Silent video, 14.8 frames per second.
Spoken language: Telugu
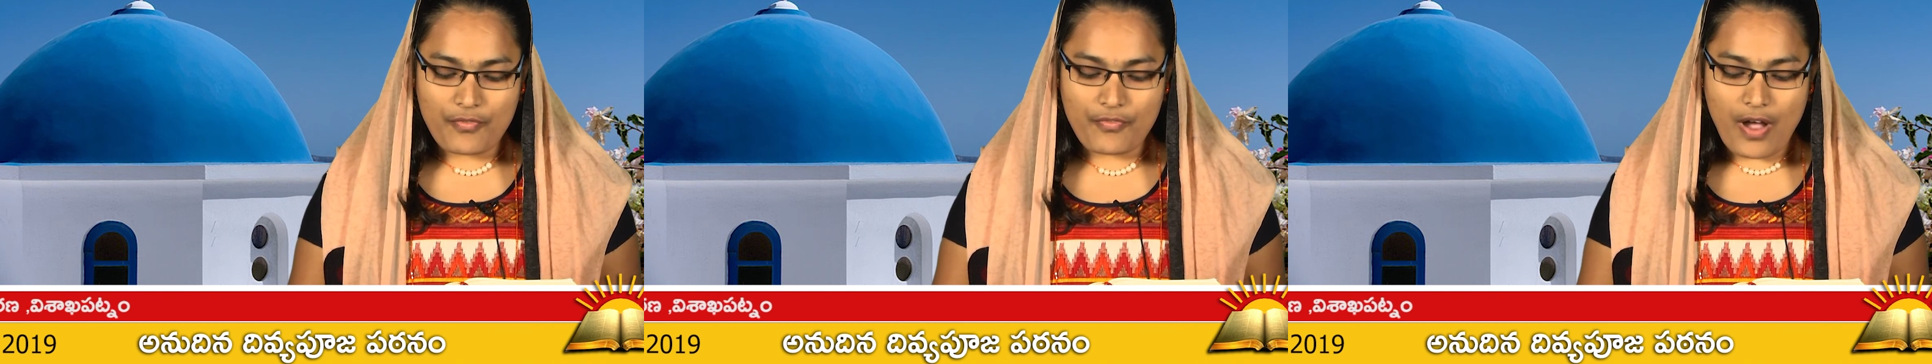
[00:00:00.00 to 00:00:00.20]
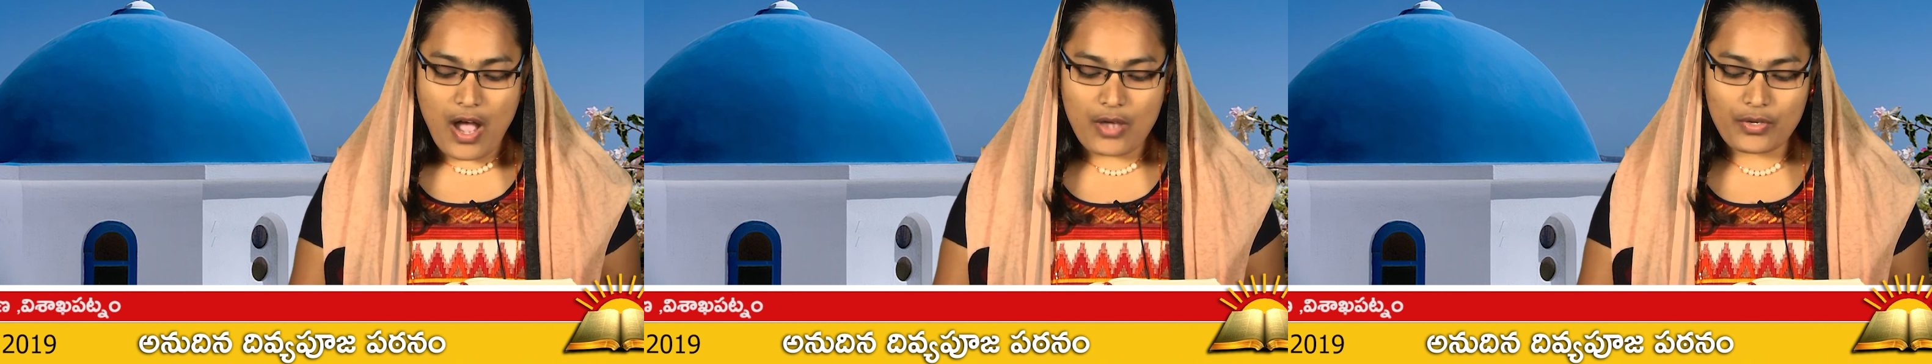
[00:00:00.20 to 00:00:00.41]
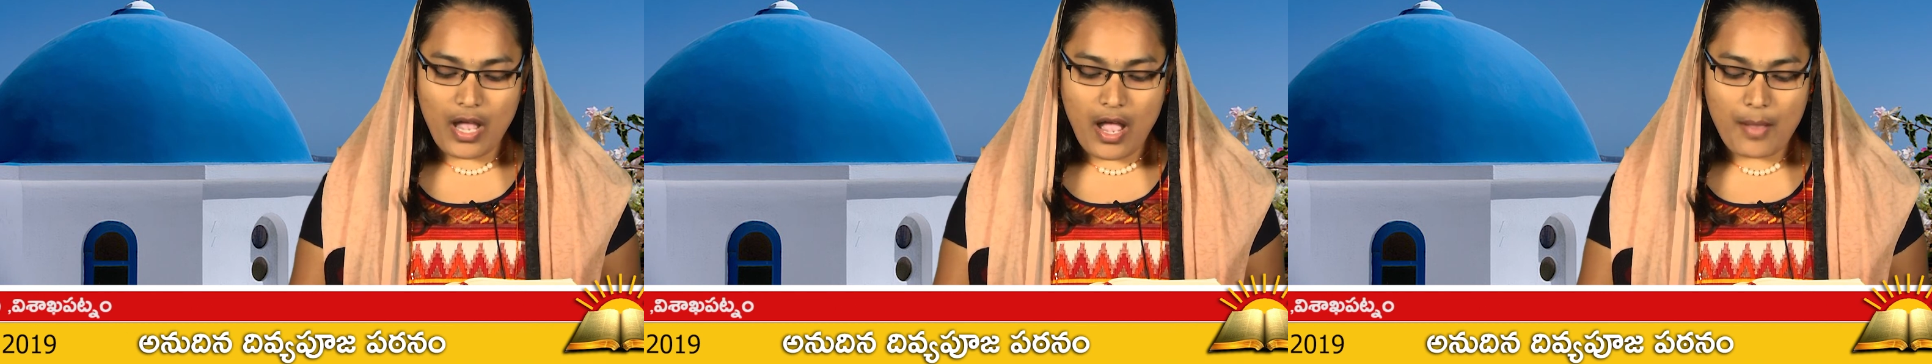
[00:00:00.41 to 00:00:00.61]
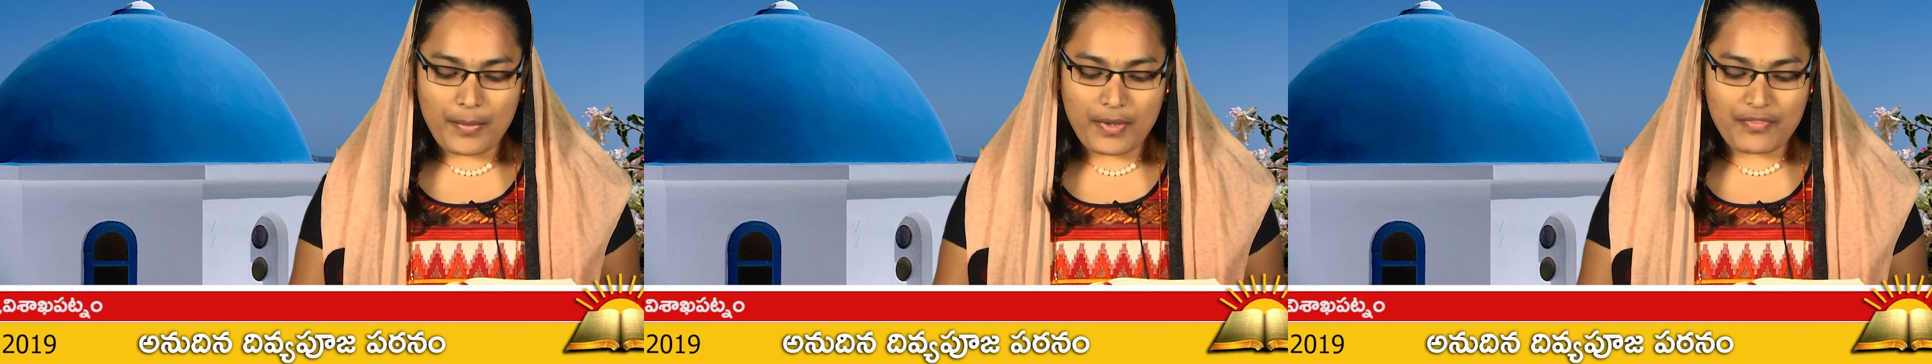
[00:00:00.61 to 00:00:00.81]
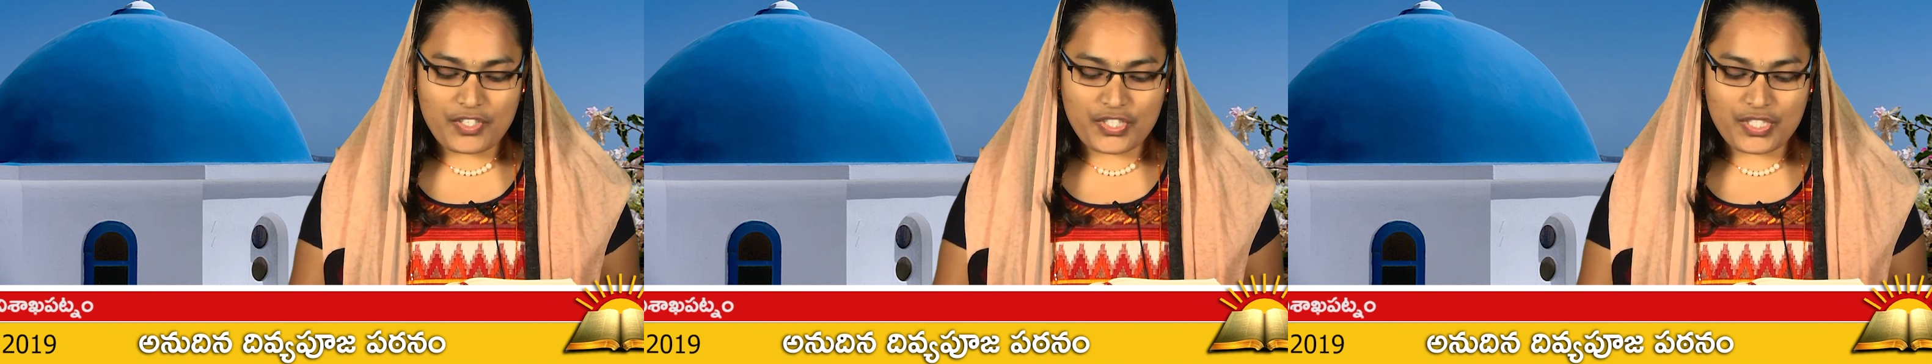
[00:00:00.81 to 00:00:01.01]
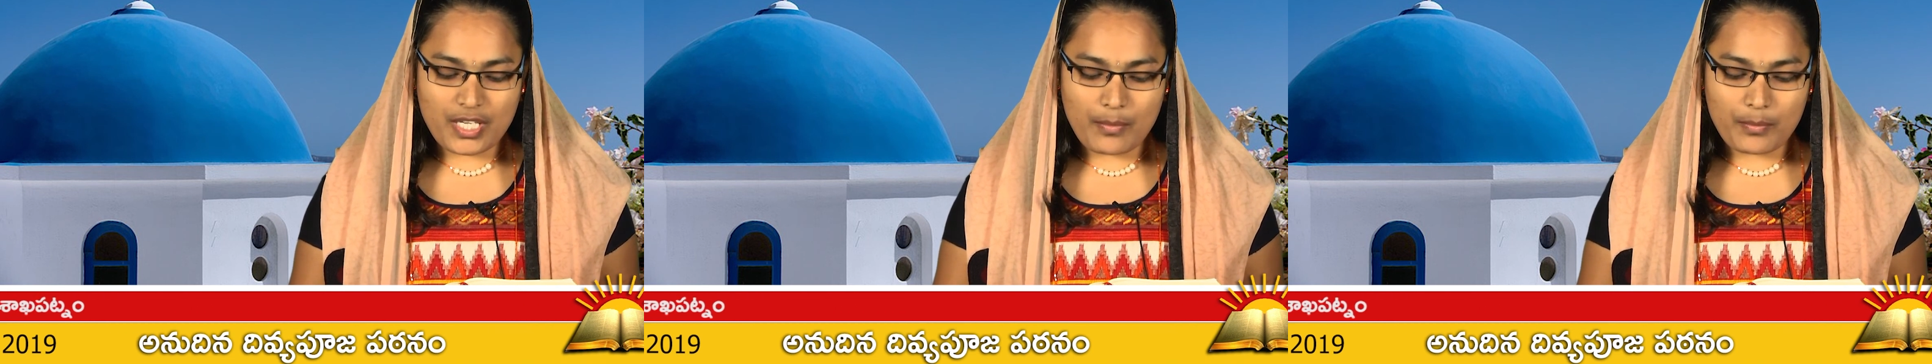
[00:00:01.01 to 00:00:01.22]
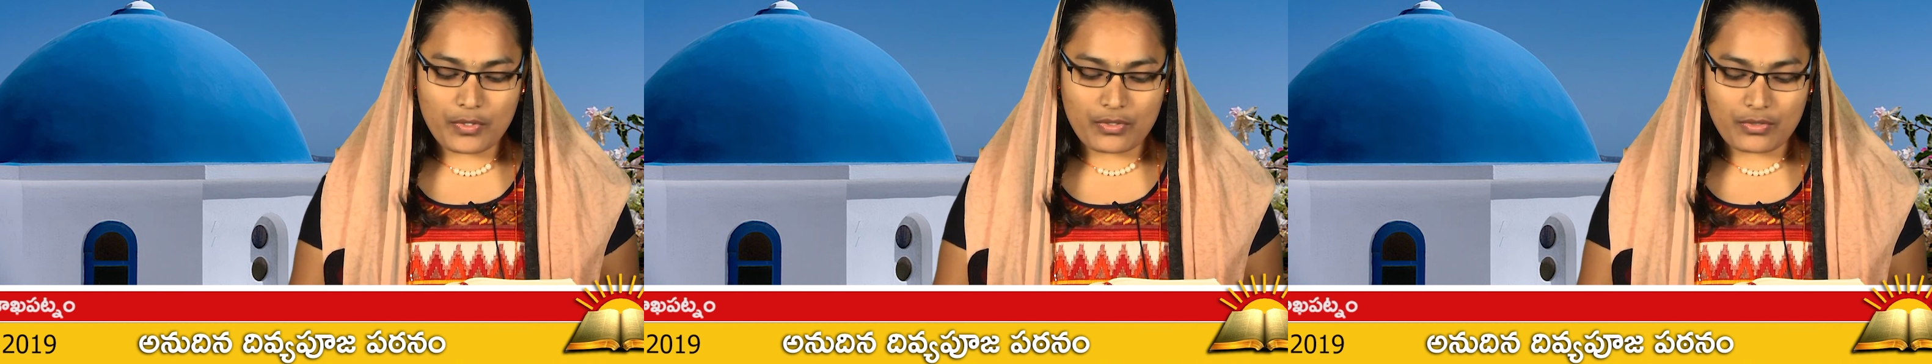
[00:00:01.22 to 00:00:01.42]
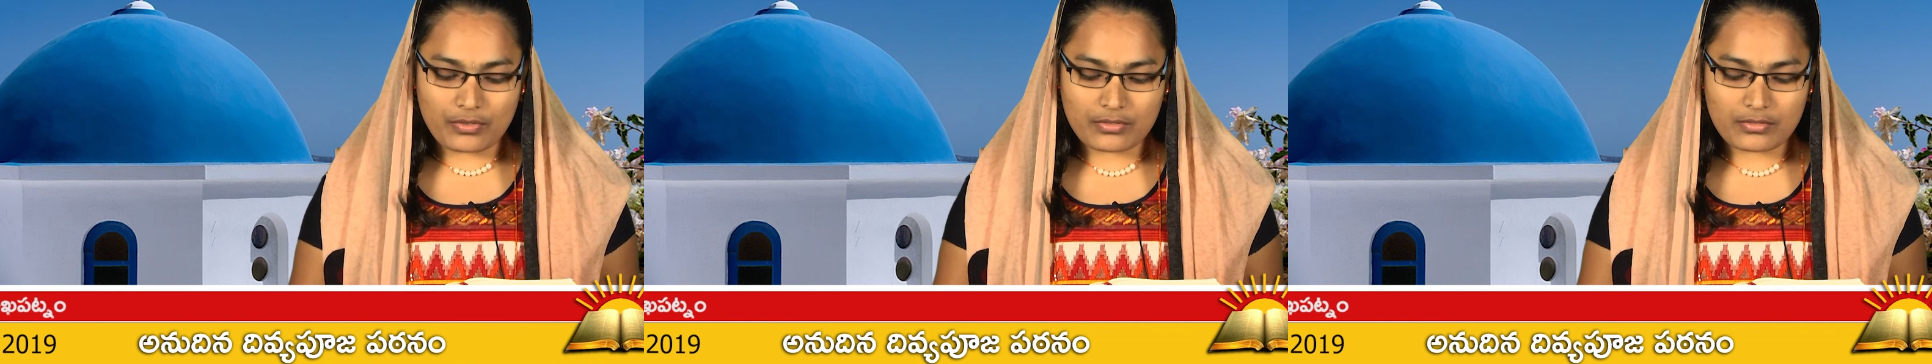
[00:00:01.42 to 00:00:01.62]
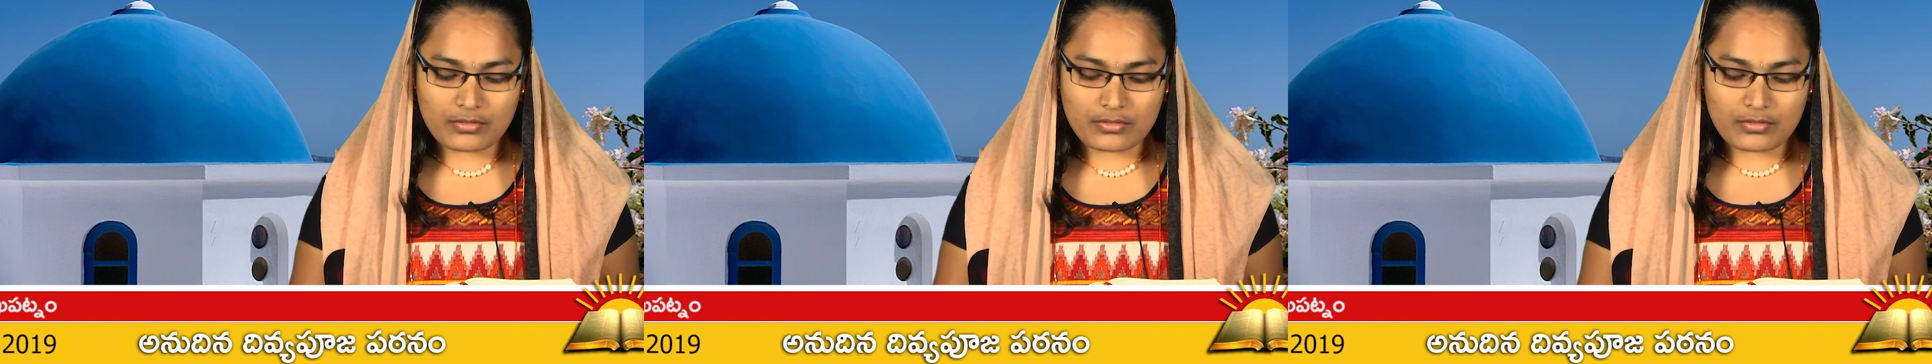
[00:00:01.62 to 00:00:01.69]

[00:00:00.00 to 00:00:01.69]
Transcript: వారు ఆమె విషయమును